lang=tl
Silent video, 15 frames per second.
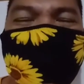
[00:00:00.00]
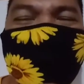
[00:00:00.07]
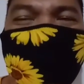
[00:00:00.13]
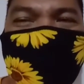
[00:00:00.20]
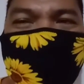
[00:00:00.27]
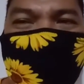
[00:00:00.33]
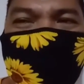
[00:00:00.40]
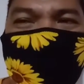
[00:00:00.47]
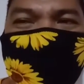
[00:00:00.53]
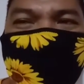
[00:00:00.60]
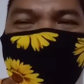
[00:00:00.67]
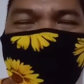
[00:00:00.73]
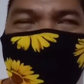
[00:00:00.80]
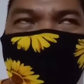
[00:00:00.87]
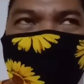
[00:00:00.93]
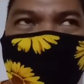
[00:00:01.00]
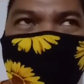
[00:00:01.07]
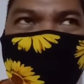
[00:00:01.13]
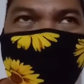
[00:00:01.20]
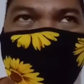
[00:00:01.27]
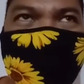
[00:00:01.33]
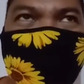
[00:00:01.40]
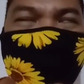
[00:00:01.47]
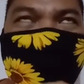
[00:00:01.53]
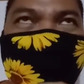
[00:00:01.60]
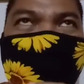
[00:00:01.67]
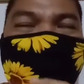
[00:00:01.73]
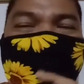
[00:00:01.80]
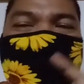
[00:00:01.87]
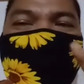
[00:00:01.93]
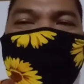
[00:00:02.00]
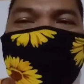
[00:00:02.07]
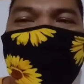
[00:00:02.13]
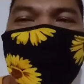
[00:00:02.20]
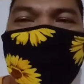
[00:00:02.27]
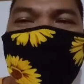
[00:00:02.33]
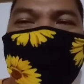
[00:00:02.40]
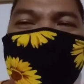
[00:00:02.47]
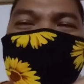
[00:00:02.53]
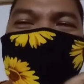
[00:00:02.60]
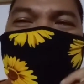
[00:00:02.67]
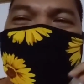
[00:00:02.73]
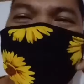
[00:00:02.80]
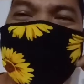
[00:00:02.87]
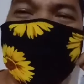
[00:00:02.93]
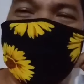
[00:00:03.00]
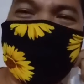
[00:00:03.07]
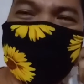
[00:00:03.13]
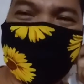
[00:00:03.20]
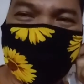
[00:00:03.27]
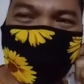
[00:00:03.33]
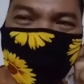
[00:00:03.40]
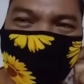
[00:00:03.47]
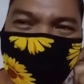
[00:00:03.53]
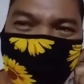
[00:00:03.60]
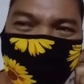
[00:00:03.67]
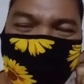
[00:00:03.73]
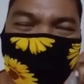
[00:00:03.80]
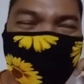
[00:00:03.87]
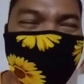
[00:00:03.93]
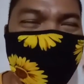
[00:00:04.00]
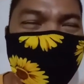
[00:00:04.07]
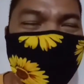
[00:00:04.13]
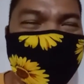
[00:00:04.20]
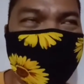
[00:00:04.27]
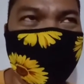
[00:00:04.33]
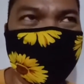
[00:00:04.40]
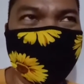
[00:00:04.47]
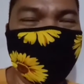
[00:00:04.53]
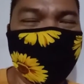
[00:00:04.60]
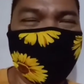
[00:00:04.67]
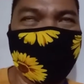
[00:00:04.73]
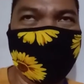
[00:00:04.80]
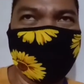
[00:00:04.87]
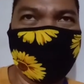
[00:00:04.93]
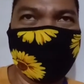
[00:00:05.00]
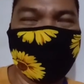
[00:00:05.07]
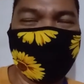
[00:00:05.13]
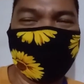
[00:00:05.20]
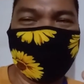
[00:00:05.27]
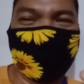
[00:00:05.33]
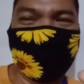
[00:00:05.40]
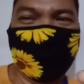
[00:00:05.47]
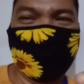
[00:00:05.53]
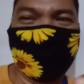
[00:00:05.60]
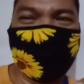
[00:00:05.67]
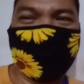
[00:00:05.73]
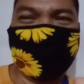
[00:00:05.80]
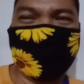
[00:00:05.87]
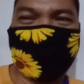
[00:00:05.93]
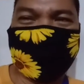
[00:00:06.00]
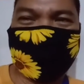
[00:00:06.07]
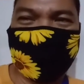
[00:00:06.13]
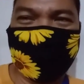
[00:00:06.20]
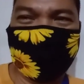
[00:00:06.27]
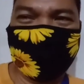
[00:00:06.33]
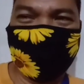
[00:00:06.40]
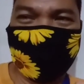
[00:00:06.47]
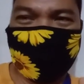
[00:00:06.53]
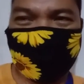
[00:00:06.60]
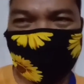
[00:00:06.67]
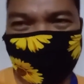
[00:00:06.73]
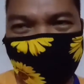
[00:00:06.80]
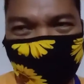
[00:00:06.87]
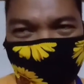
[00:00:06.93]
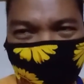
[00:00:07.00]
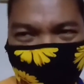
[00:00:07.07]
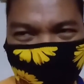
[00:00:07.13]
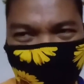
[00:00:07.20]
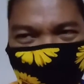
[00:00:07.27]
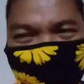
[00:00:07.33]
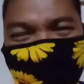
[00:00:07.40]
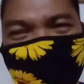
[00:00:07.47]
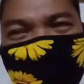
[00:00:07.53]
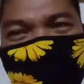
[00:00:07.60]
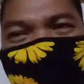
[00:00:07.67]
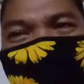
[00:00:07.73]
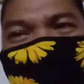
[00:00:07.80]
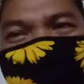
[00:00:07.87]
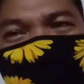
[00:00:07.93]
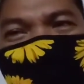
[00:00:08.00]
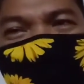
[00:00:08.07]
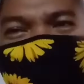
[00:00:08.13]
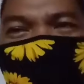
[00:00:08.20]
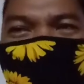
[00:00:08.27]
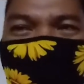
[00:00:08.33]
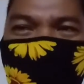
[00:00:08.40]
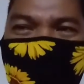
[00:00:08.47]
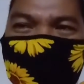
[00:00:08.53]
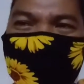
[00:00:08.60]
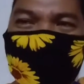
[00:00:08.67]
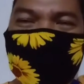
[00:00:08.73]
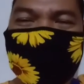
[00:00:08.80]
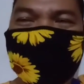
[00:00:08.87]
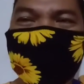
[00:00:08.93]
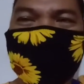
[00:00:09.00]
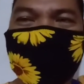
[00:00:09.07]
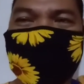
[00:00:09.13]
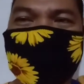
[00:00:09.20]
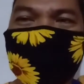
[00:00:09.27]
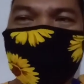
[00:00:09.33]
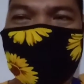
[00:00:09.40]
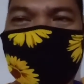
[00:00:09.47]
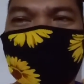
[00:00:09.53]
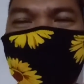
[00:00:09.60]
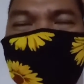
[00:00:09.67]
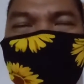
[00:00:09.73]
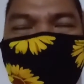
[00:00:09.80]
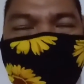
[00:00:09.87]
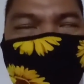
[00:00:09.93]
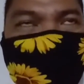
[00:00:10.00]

Um, uh, itong mga jokes ko, kasi wala kasi ako mga ano eh, mga artista na pwede kong bayaran para mag-portray.